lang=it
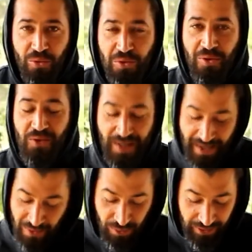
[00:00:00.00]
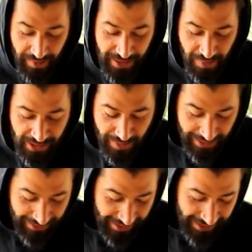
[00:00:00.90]
non c'era caduta
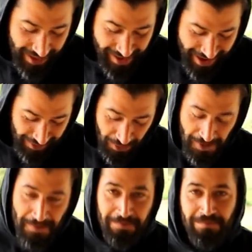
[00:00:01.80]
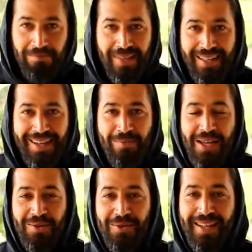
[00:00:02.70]
semplicemente si è staccato ed è
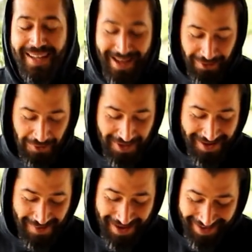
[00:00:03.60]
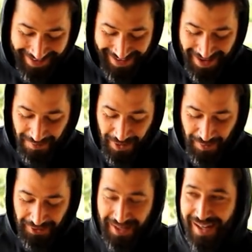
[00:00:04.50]
rimasto staccato quindi beh, per
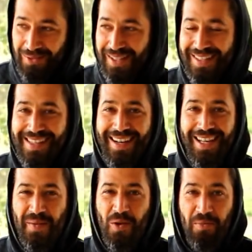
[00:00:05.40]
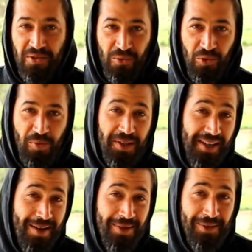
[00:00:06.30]
poterla utilizzare gli abbiamo messo un tubo di
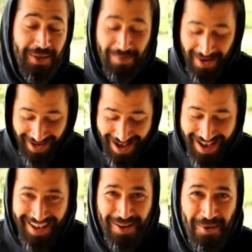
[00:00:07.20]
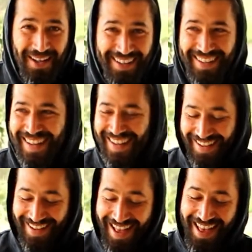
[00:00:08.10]
rame di quelli per l'acqua
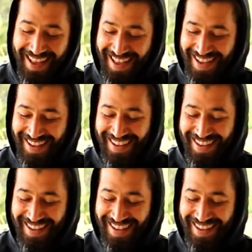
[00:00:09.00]
eh,